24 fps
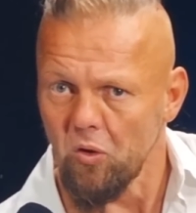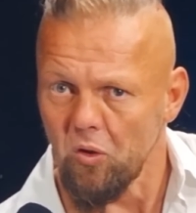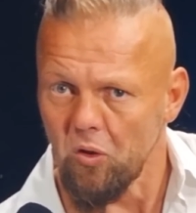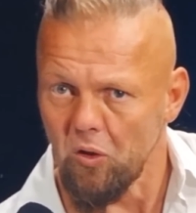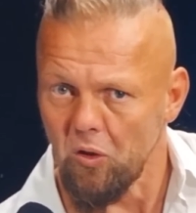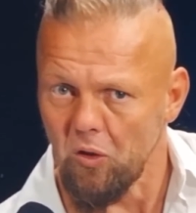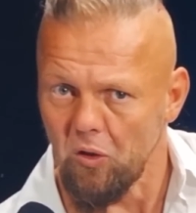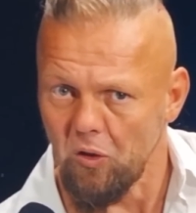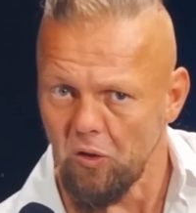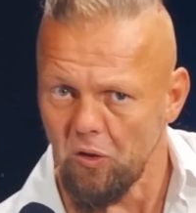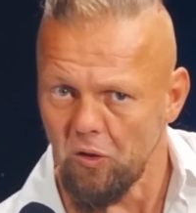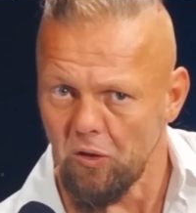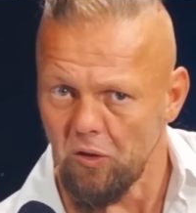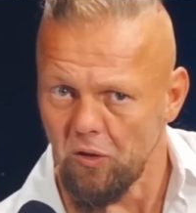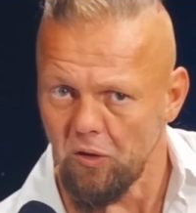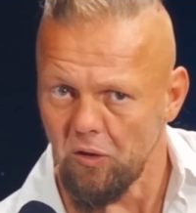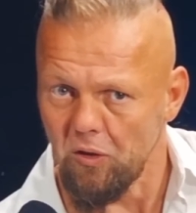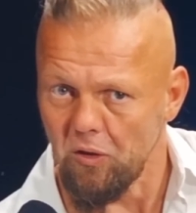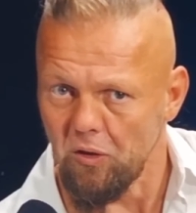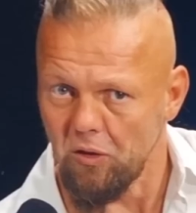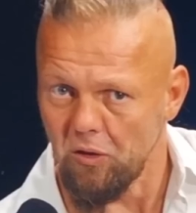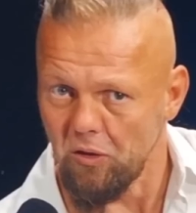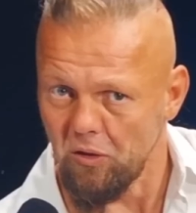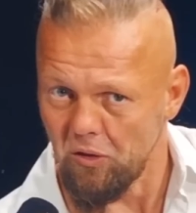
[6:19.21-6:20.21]

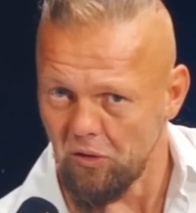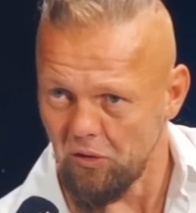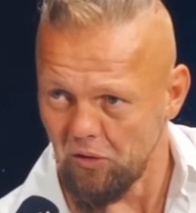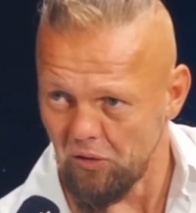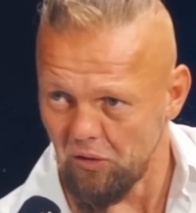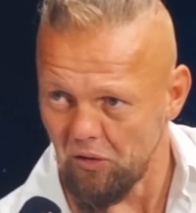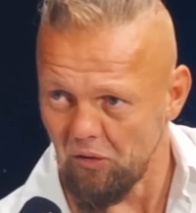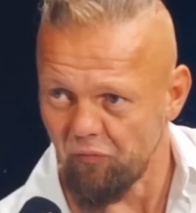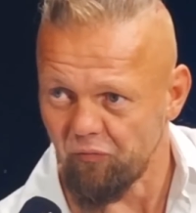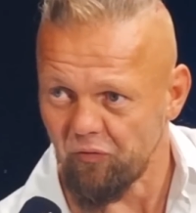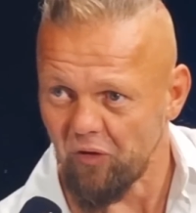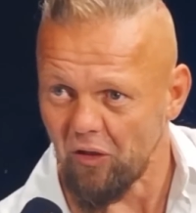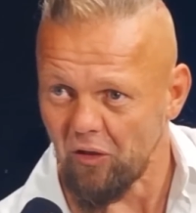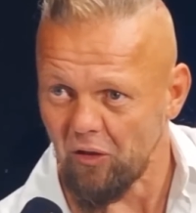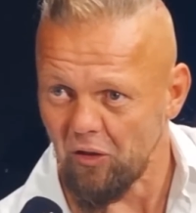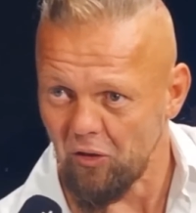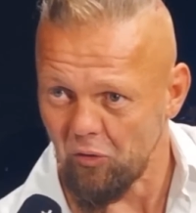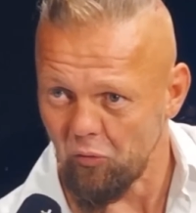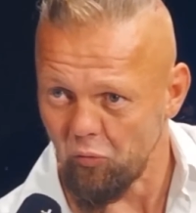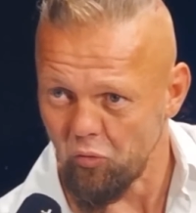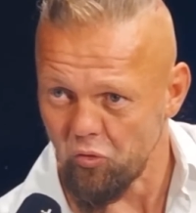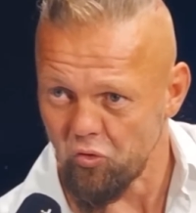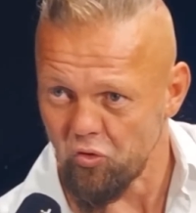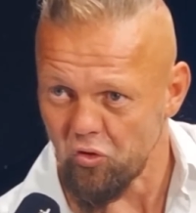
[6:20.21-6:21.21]
I, i wtedy
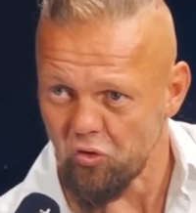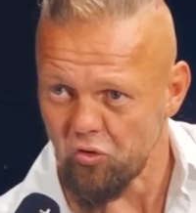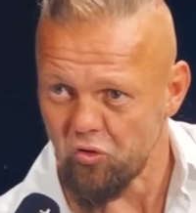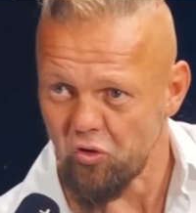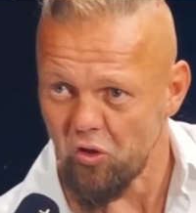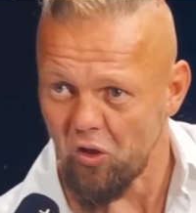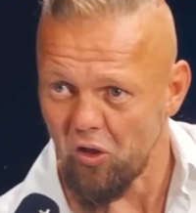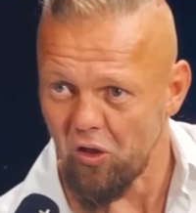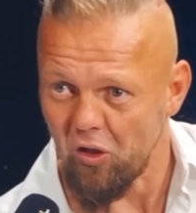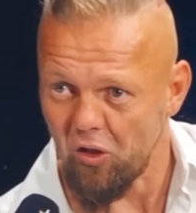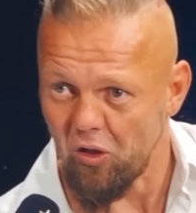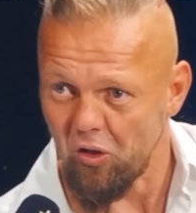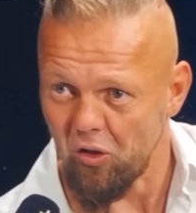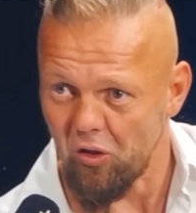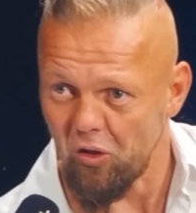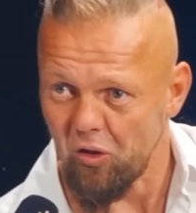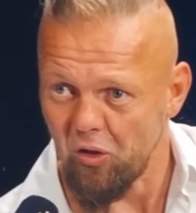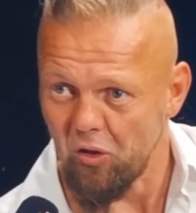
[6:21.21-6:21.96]
ujrzycie e,